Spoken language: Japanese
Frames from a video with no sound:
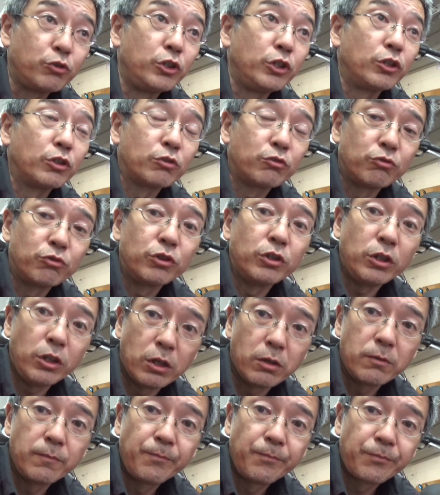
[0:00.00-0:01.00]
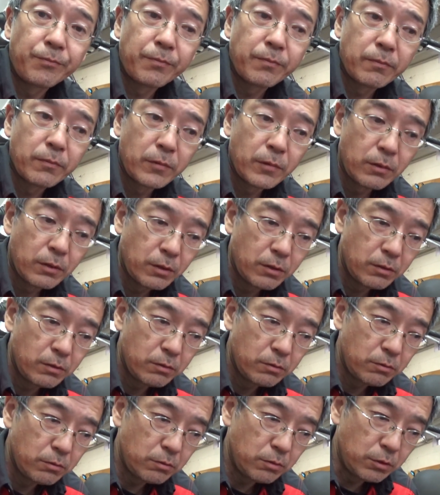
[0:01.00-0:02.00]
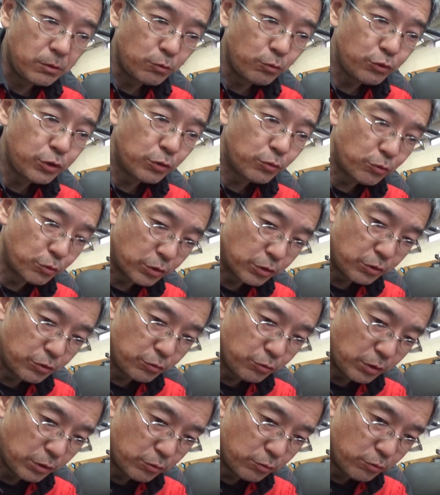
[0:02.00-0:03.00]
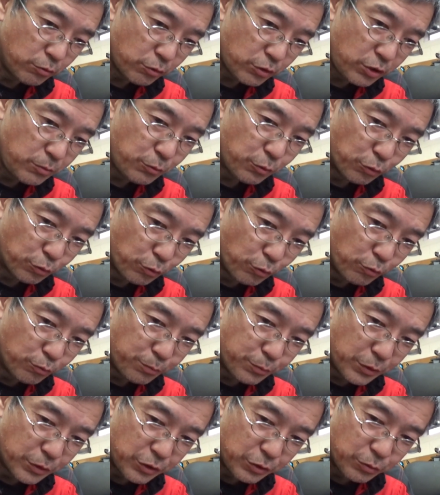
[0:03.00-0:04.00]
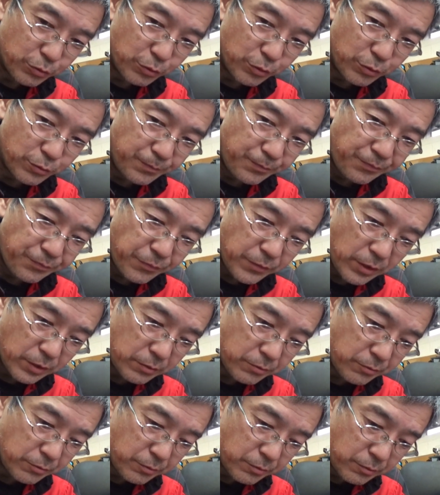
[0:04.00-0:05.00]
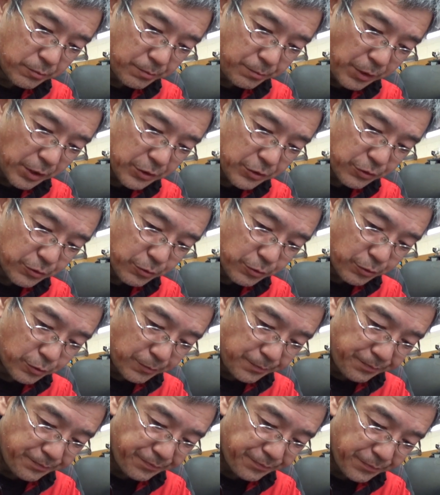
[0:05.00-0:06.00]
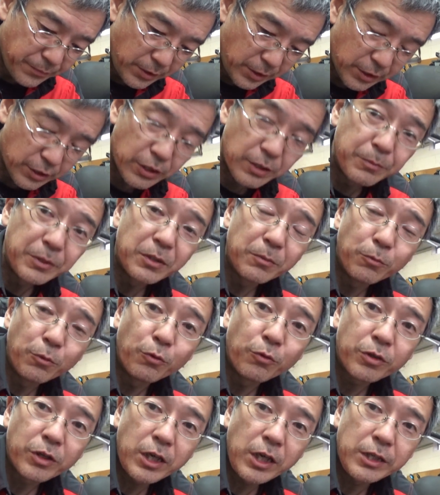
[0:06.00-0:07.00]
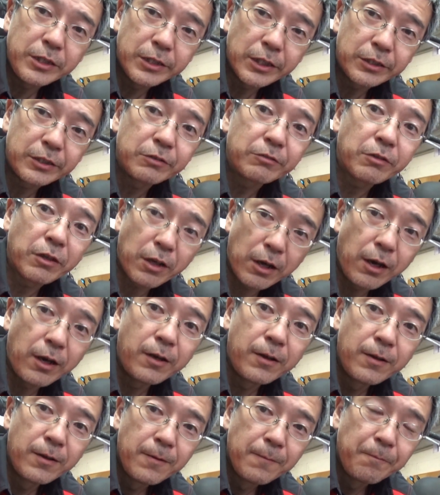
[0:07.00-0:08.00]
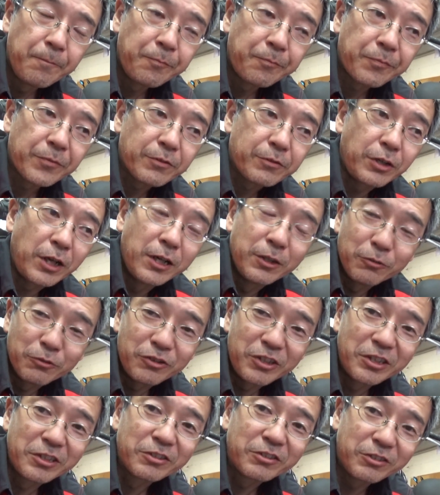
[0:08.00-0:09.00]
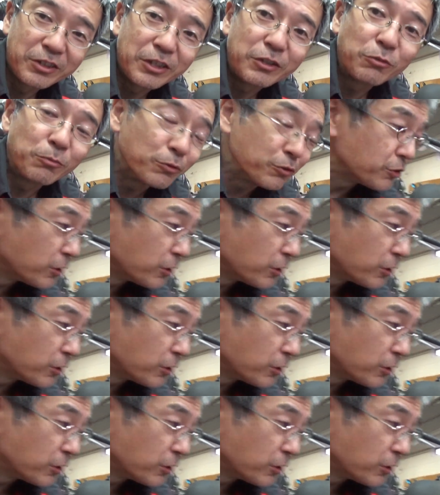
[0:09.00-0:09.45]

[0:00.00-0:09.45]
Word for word: ディンクってねえどうしてそういうかというとあのキムコのホームページのあのパーツのあれから見ても K になってるからグランドディンクでいいと思うん